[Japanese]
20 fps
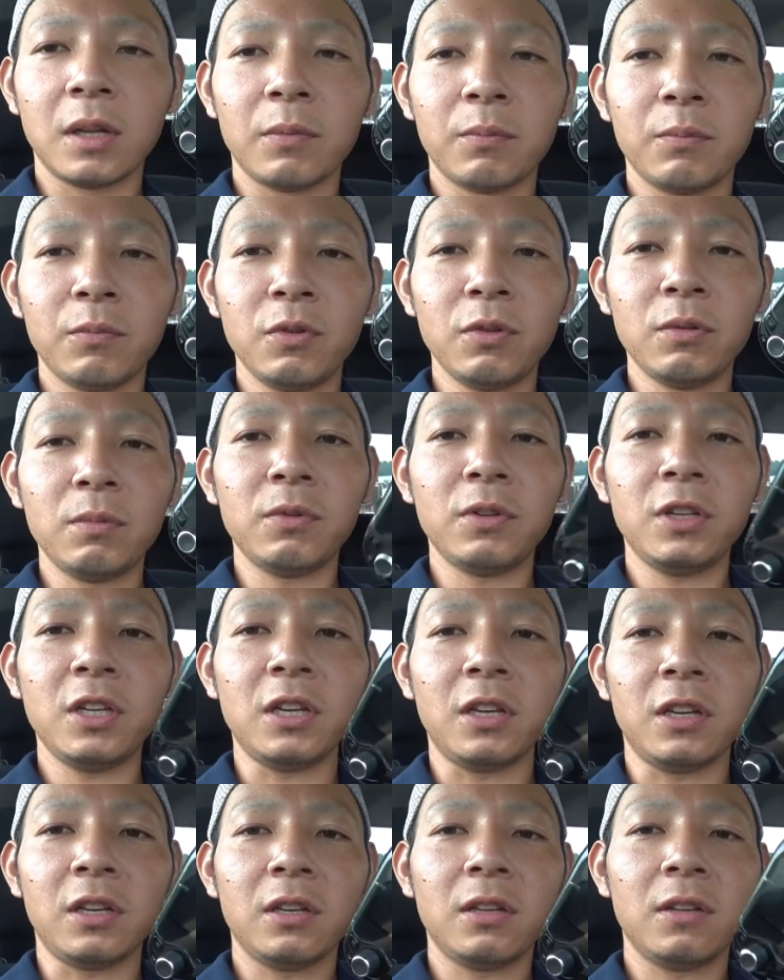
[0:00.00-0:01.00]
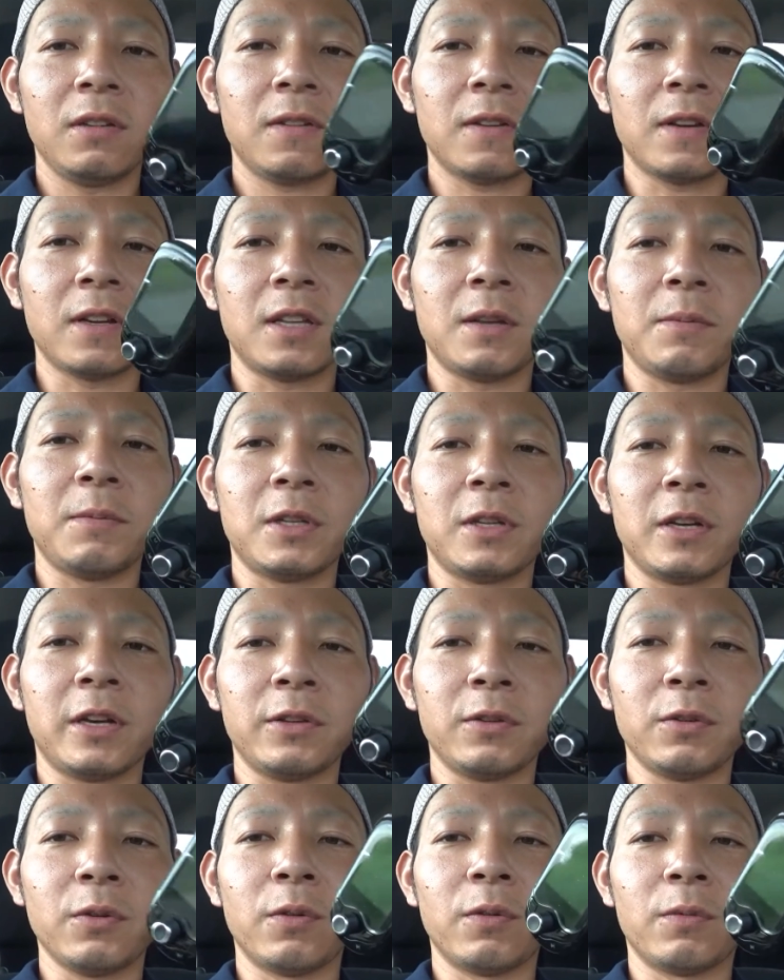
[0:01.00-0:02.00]
ムーブにつけてみたい
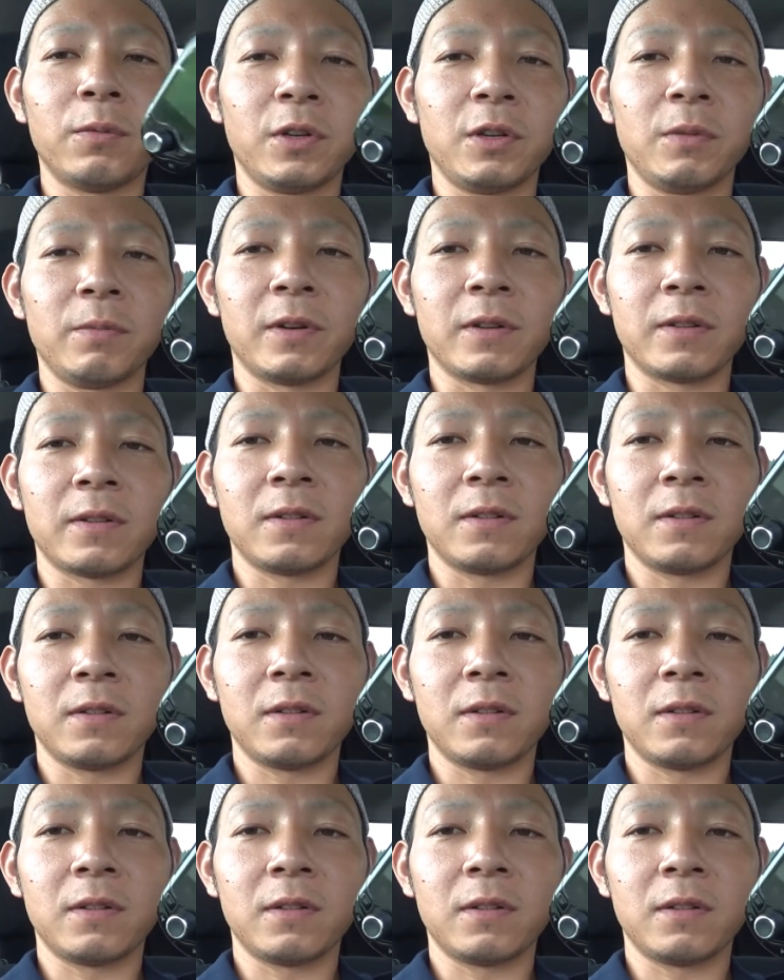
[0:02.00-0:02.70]
と思います。